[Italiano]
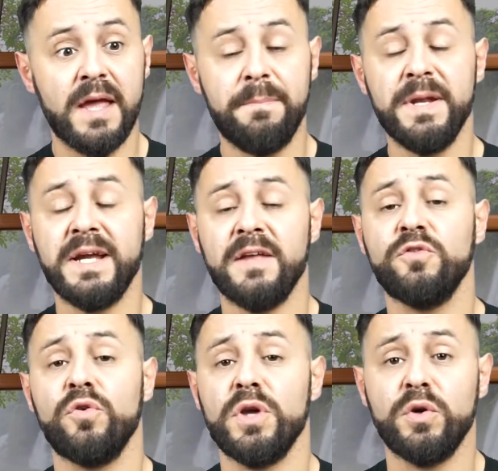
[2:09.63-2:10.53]
e per
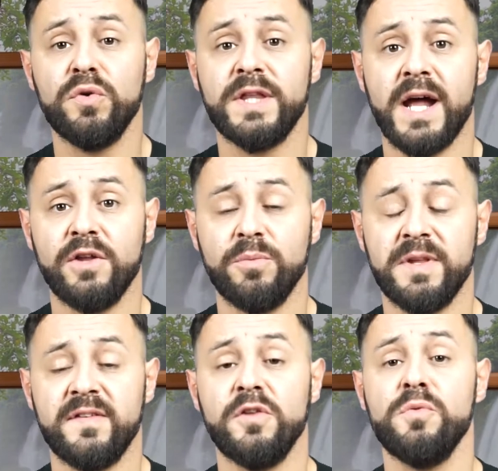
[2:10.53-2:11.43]
caso l'ho incontrato,
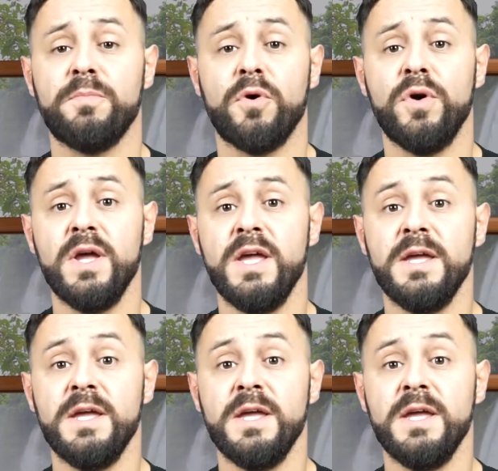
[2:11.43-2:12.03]
pensate un po',